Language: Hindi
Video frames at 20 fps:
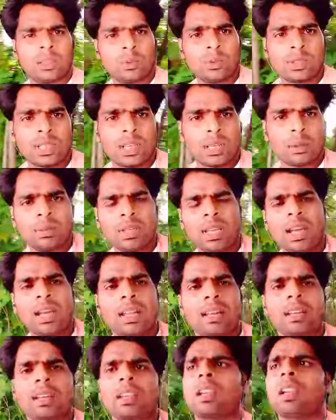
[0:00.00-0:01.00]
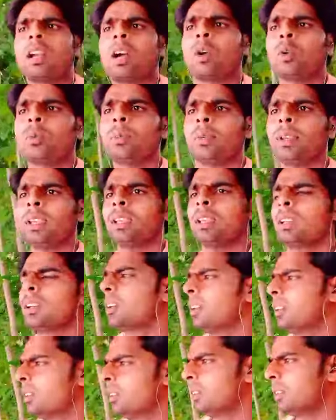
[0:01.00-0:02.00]
के अनुसार बिहार के गाँव में
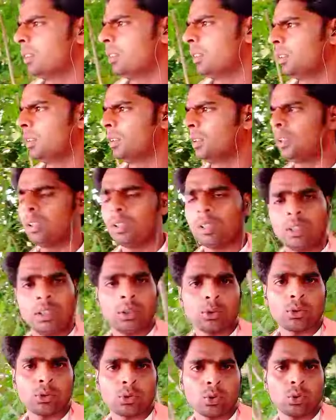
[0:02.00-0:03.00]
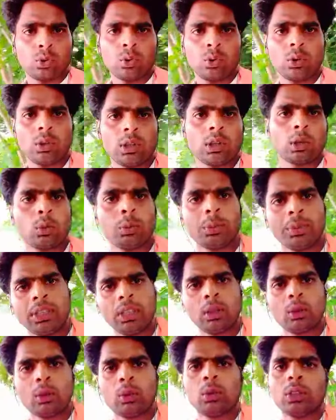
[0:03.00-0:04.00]
जो रोपनी
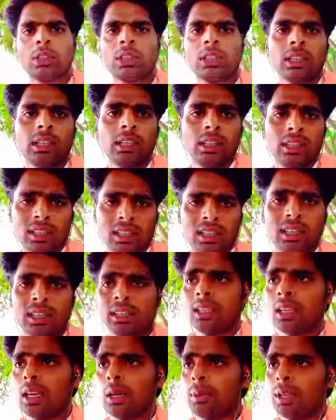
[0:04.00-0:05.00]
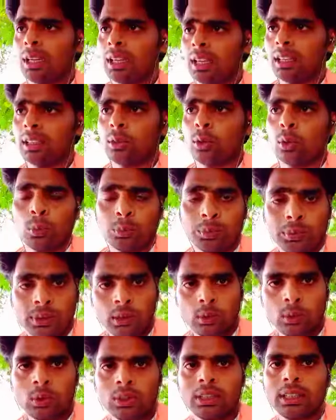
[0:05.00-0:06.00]
लोग होती हैं हालांकि हमारे यहाँ तो रोपनी
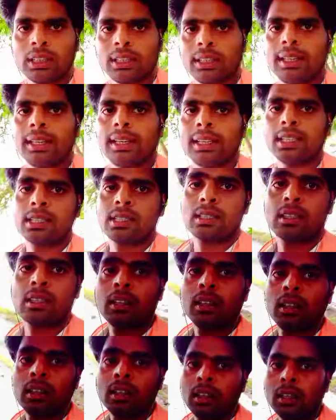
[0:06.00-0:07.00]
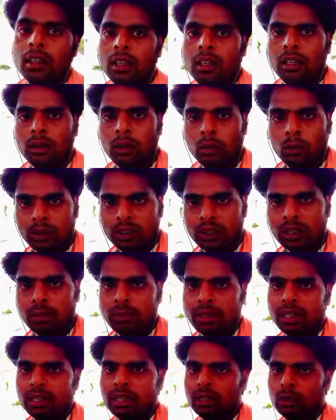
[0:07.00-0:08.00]
लोग होती हैं लेडीज़ लोग ही
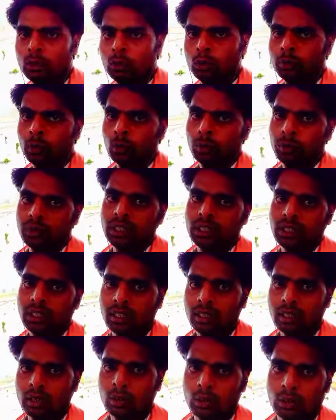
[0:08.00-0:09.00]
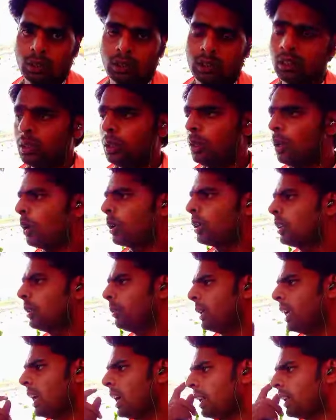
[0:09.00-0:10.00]
हमारे खेतों में रोपती हैं और नॉर्थ
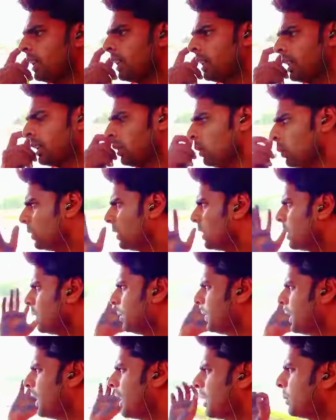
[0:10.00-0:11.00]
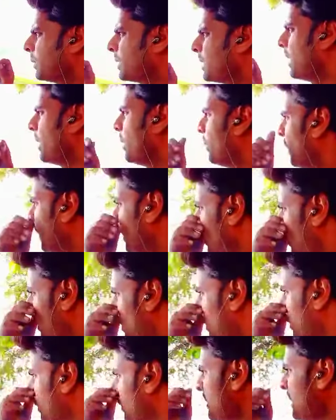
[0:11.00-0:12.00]
बिहार यानी कि उत्तरी बिहार साइड में
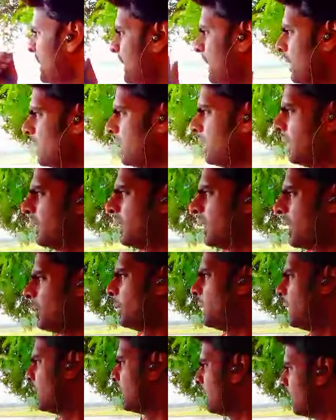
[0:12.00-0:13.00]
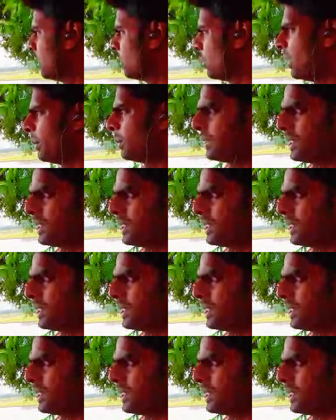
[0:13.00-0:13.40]
अधिकतर आप देखेंगे वहाँ